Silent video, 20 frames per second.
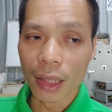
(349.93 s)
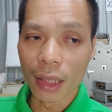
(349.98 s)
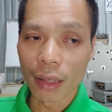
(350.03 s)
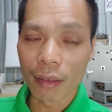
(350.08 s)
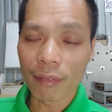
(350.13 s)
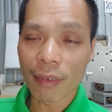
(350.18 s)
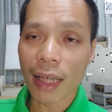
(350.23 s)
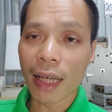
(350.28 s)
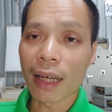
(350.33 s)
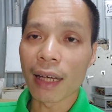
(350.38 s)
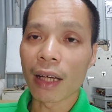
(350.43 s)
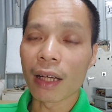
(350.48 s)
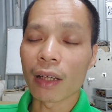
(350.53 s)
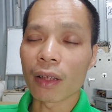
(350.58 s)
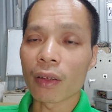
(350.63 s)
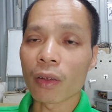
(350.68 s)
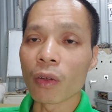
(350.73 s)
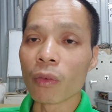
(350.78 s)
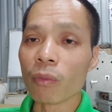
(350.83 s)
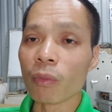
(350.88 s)
à, và
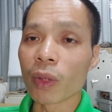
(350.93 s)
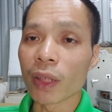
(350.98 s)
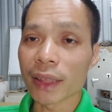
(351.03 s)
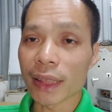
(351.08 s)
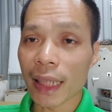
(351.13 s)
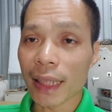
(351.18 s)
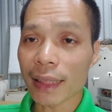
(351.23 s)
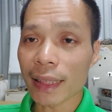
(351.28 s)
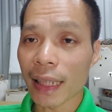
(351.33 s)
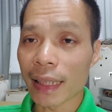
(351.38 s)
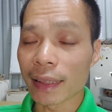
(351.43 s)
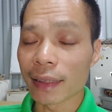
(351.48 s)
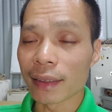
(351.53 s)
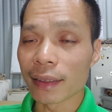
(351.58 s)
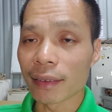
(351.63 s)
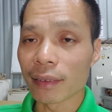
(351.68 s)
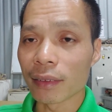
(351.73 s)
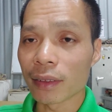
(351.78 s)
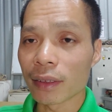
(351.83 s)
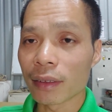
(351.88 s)
cùng một cái giá
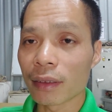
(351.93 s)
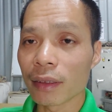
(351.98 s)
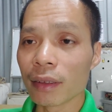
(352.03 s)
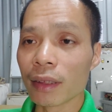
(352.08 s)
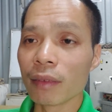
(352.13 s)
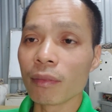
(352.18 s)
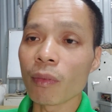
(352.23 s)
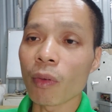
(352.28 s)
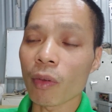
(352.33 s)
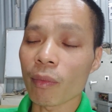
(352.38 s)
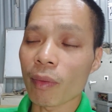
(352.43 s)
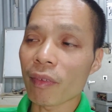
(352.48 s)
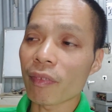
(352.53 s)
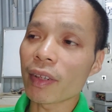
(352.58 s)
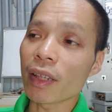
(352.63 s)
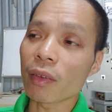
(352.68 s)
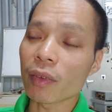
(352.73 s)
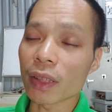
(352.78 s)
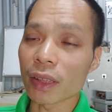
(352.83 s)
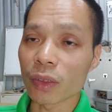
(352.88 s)
thành tương đương một cái máy phát
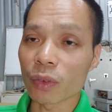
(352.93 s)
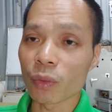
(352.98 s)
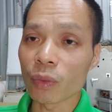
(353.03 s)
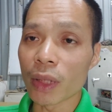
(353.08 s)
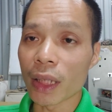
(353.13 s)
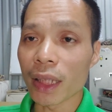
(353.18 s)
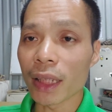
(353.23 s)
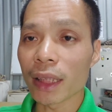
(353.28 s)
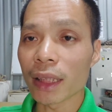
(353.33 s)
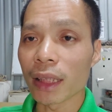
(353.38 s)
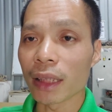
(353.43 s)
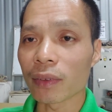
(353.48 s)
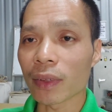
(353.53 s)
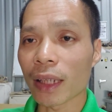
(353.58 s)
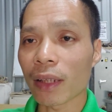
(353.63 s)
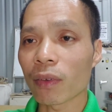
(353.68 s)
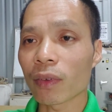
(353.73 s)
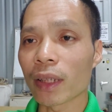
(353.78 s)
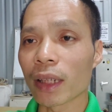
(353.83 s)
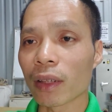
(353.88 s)
điện có thể sử dụng được ấy, thì chúng
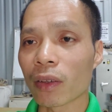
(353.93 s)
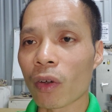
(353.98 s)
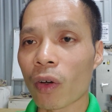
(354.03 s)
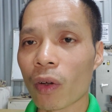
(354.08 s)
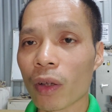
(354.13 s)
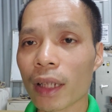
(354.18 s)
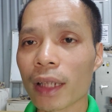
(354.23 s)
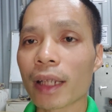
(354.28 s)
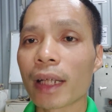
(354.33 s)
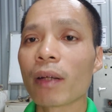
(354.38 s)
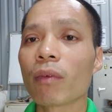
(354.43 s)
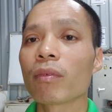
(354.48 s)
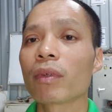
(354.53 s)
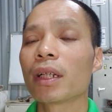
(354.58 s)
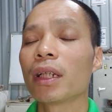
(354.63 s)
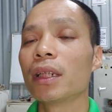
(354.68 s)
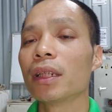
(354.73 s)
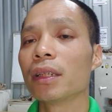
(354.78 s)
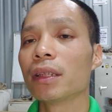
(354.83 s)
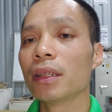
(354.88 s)
ta có thể có cái động
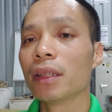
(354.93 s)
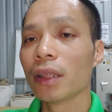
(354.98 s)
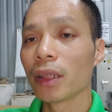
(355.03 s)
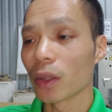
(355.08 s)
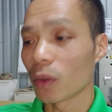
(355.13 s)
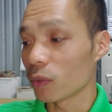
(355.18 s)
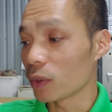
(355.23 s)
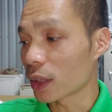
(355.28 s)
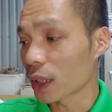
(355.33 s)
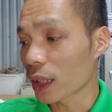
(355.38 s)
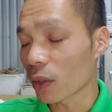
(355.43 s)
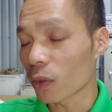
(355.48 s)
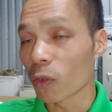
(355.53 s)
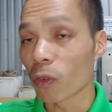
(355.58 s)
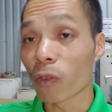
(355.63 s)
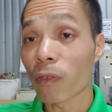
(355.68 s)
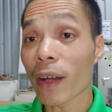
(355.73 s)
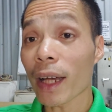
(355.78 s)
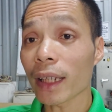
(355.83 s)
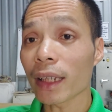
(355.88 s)
cơ cũng như cái
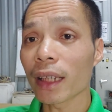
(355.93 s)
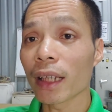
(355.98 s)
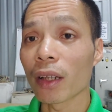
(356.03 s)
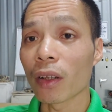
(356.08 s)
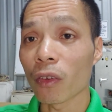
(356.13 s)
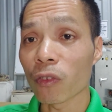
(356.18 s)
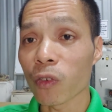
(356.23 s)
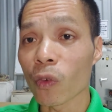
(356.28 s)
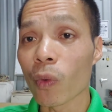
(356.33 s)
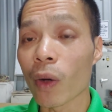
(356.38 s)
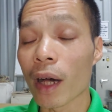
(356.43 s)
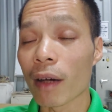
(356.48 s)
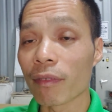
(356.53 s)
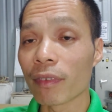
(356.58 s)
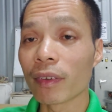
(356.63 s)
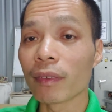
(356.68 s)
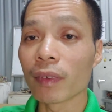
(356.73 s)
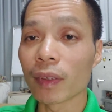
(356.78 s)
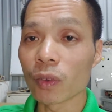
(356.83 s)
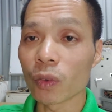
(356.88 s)
củ phát ấy, nó phù
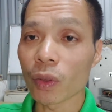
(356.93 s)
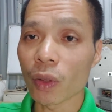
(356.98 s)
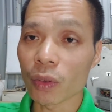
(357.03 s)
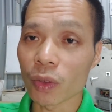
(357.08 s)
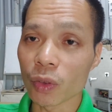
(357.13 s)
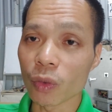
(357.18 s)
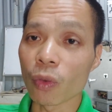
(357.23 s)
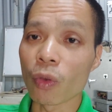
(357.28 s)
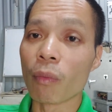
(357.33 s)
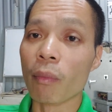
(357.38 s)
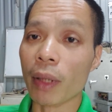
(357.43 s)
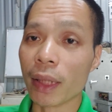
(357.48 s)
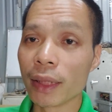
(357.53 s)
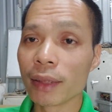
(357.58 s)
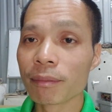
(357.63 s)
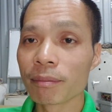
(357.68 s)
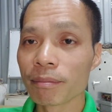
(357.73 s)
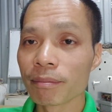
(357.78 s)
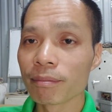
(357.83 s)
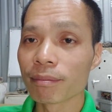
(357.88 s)
hợp hơn với nhu cầu sử dụng của mình
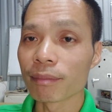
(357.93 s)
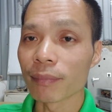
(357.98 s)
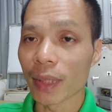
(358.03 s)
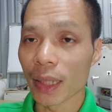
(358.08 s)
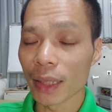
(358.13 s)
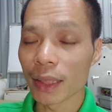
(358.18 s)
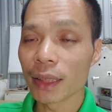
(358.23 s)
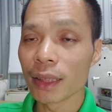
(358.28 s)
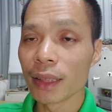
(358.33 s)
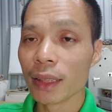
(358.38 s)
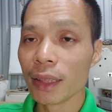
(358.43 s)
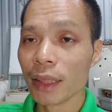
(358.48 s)
đấy